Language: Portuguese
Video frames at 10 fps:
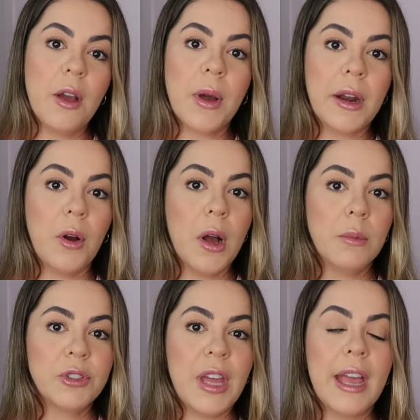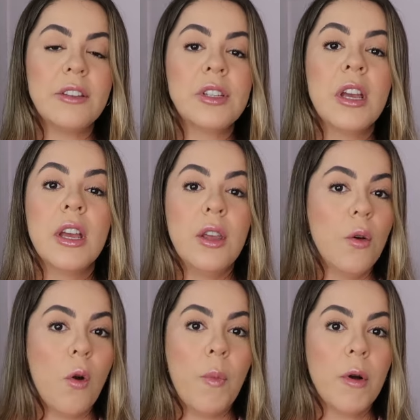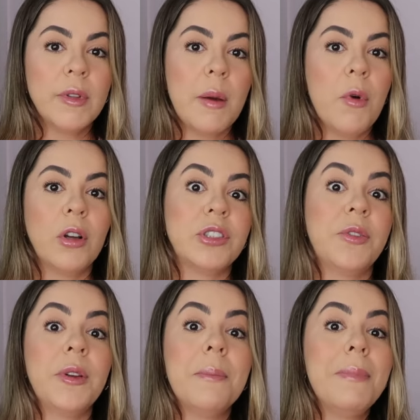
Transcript: que é o Carol Ramos 10, e o cupom da Motif.